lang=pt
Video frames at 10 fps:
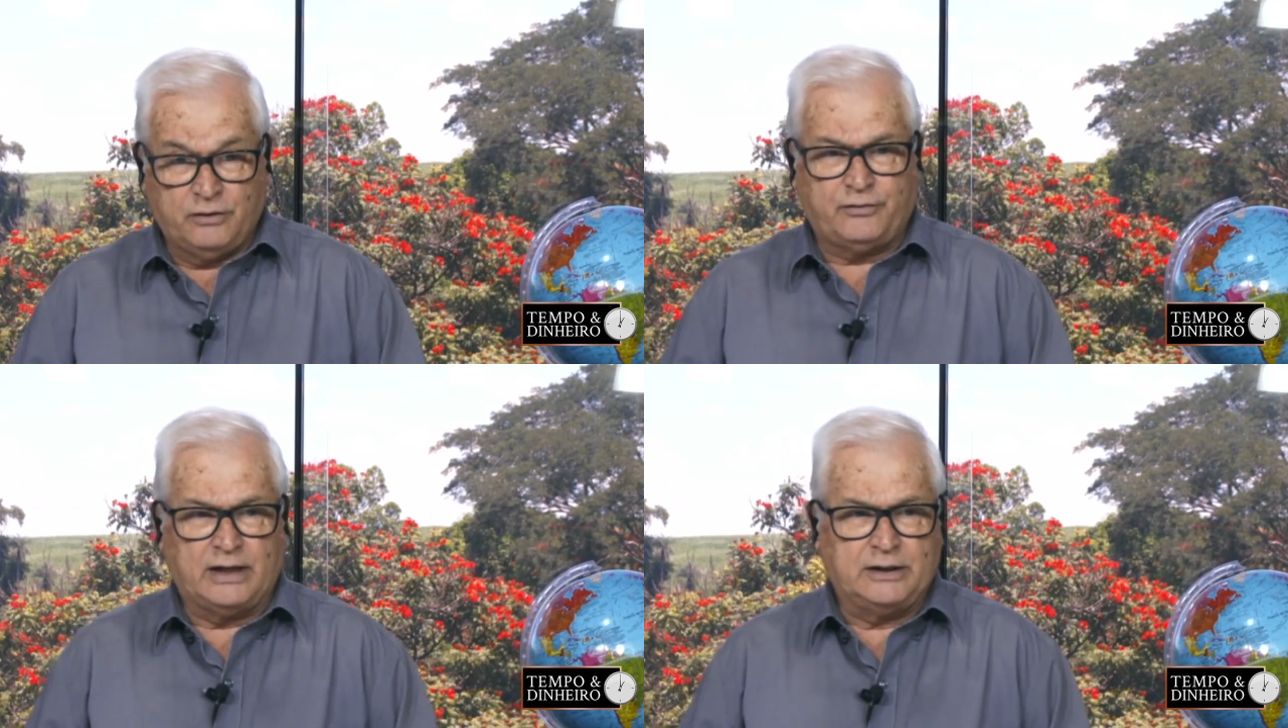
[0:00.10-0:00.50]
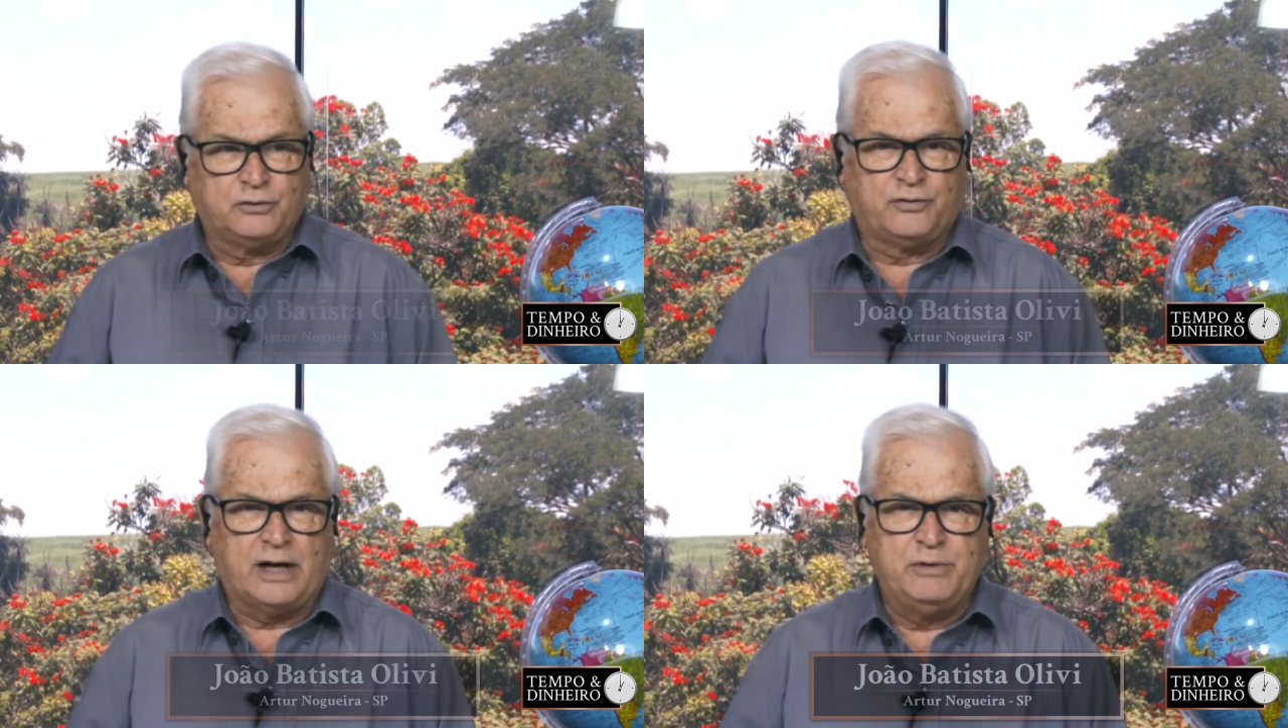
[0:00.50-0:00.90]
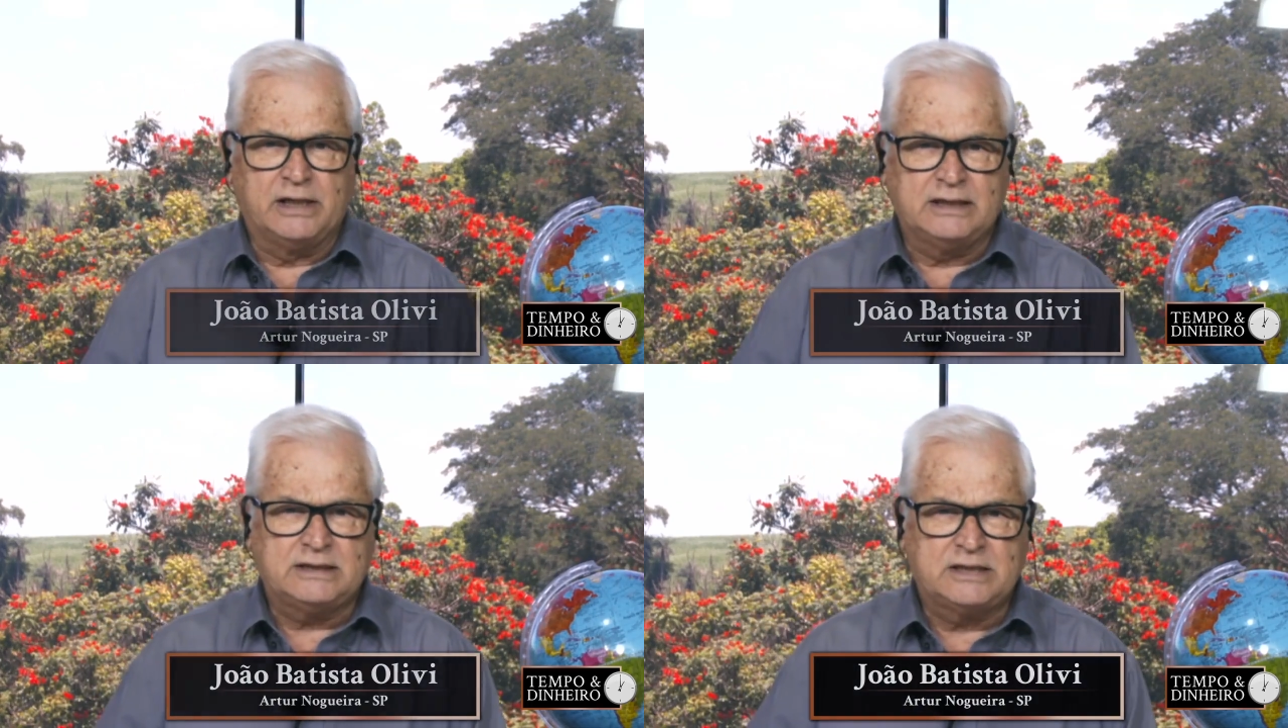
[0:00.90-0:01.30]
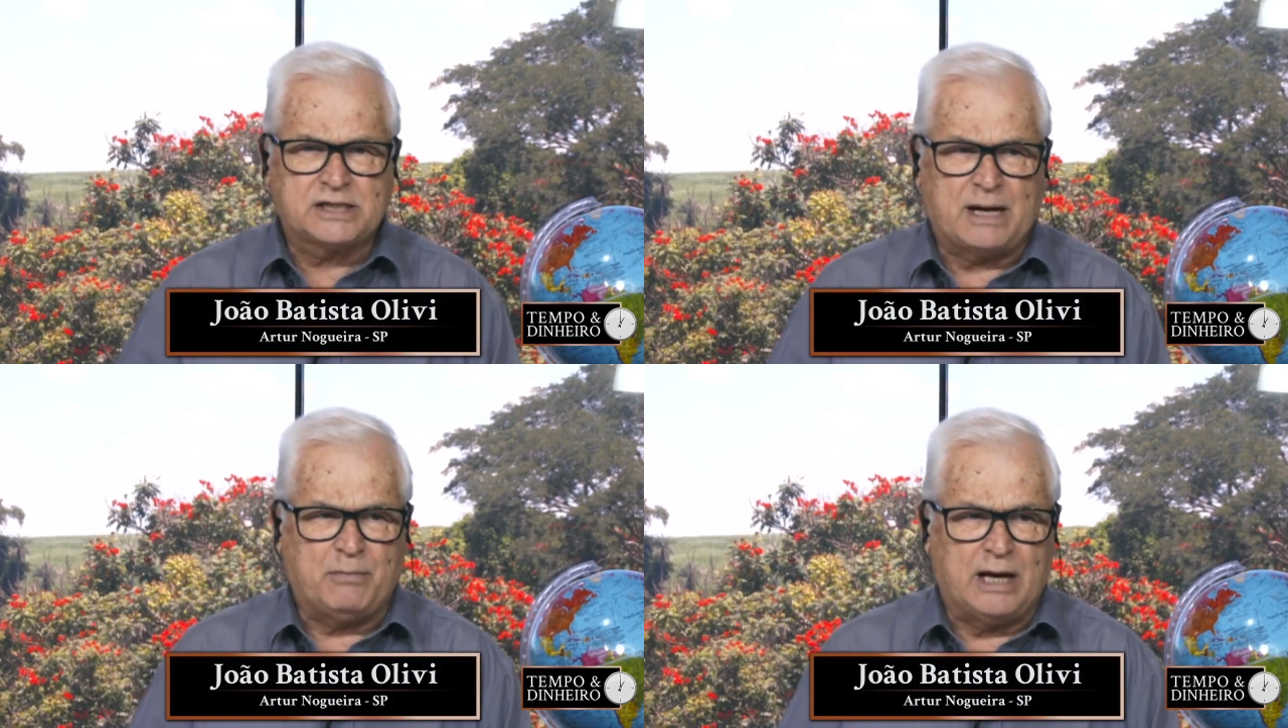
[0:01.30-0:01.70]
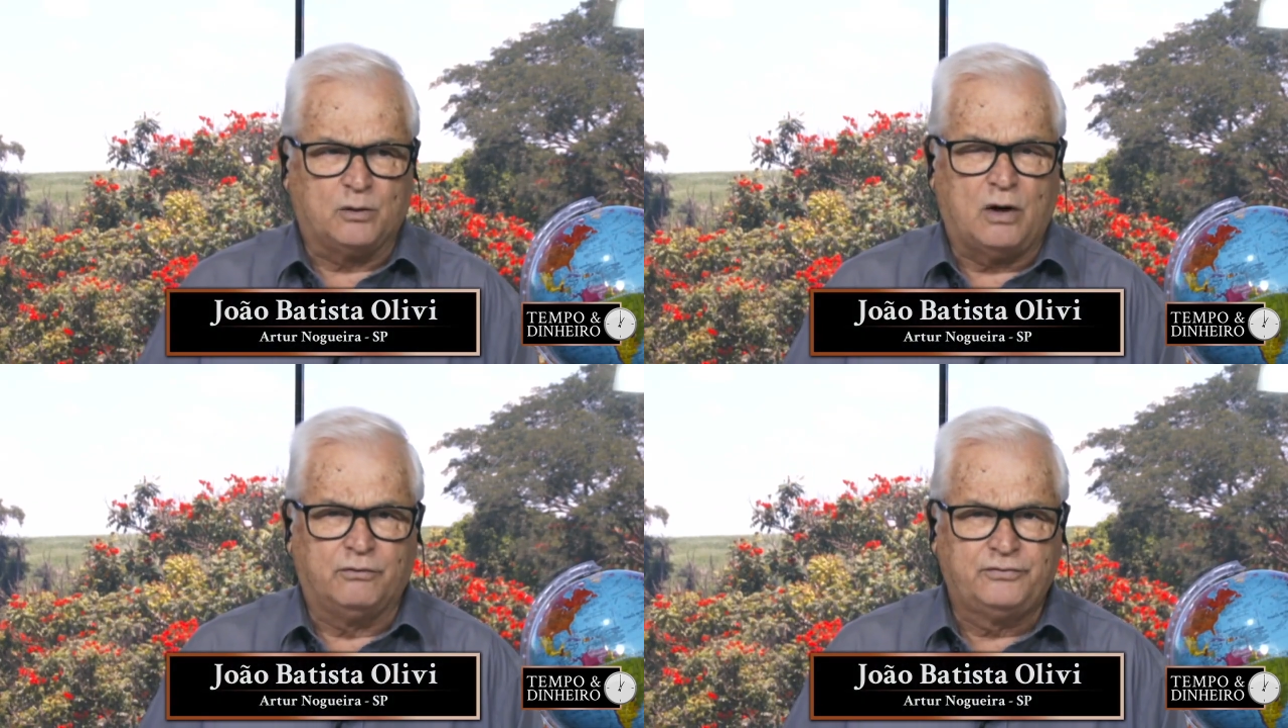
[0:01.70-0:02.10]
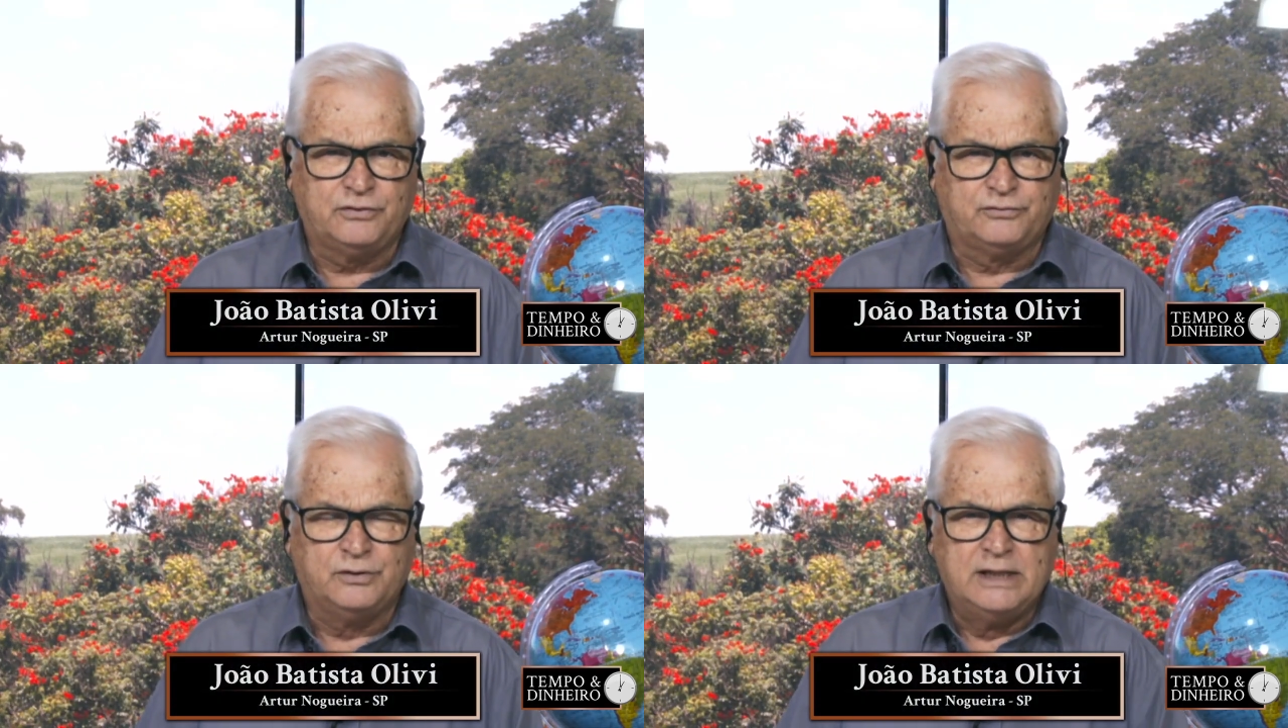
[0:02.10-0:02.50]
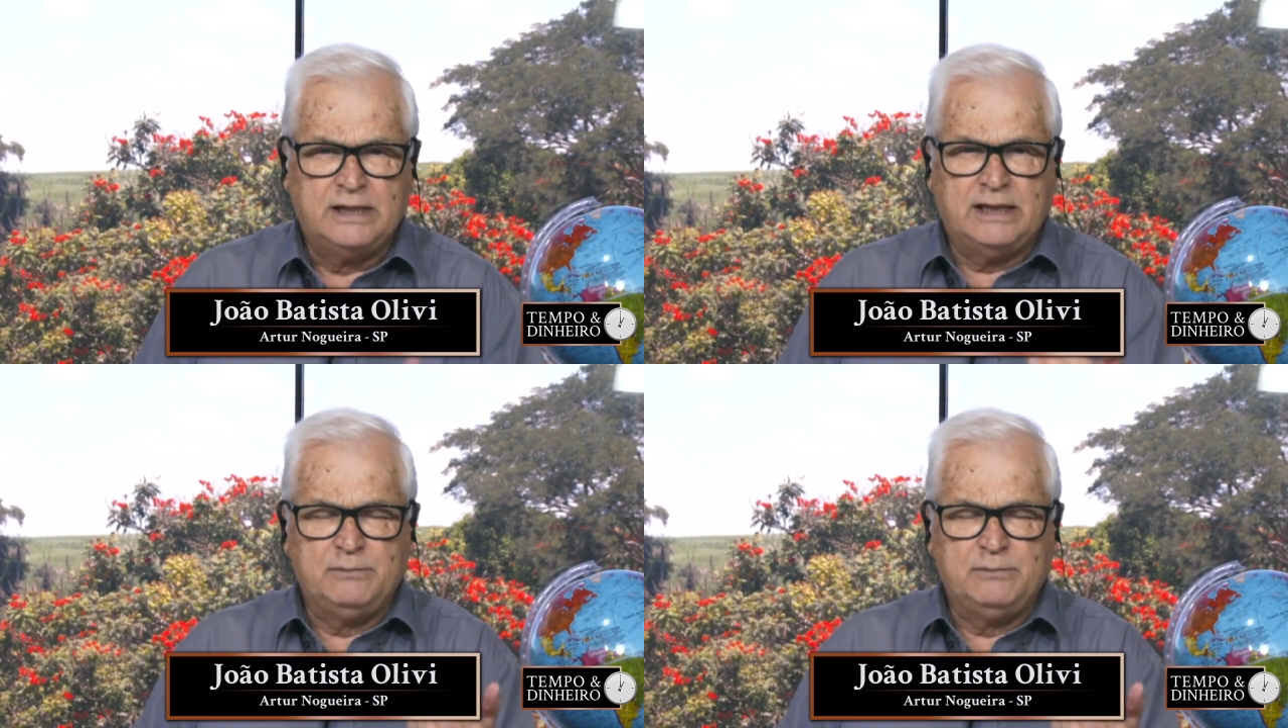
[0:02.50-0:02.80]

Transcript: Eu falei do Vlamir, antes de chamá-lo ao vivo,